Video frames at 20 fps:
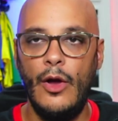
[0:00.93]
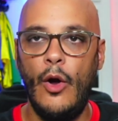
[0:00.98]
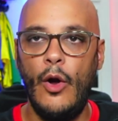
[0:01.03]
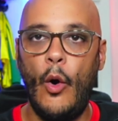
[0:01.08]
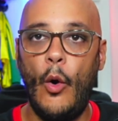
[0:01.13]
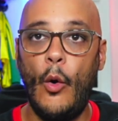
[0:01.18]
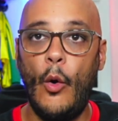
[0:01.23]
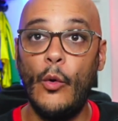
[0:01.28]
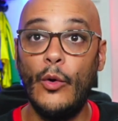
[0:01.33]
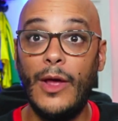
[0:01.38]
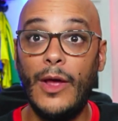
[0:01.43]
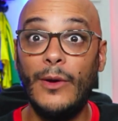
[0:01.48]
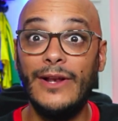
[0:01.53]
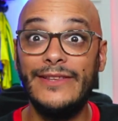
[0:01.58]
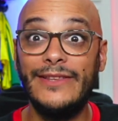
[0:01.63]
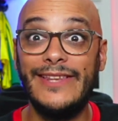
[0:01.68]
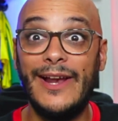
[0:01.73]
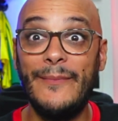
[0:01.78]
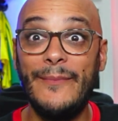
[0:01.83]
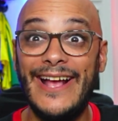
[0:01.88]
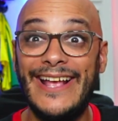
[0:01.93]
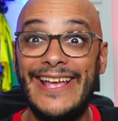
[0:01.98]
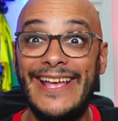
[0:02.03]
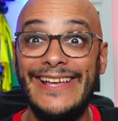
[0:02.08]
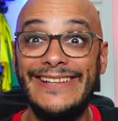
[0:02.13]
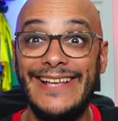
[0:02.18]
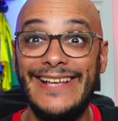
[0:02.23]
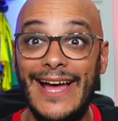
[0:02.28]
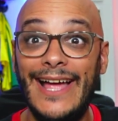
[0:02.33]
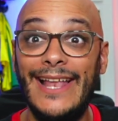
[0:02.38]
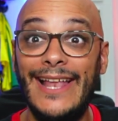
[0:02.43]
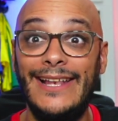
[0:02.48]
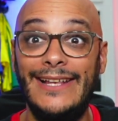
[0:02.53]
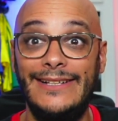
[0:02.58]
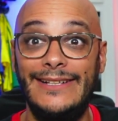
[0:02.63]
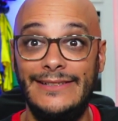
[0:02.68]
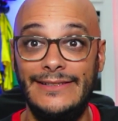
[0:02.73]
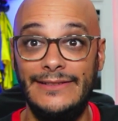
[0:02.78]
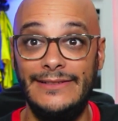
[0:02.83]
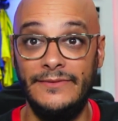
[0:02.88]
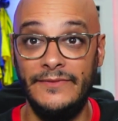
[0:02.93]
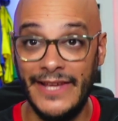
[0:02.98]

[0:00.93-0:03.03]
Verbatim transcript: Hola Waltrapas, ¿qué tal?